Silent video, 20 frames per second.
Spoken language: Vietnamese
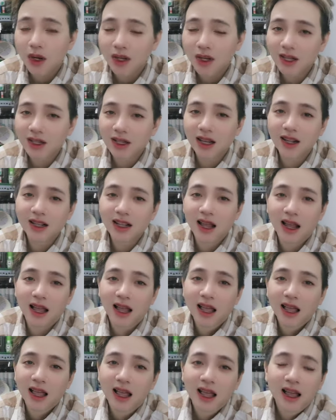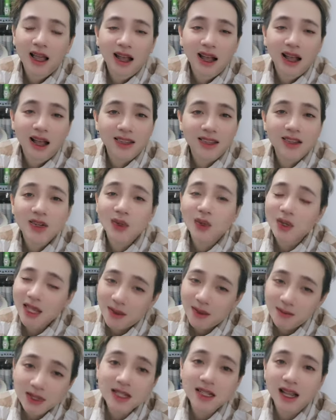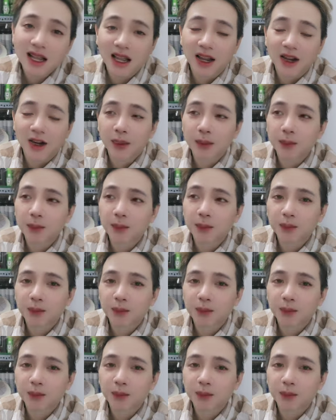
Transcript: nữa cho nên là ờ, chưa có dám xuất hiện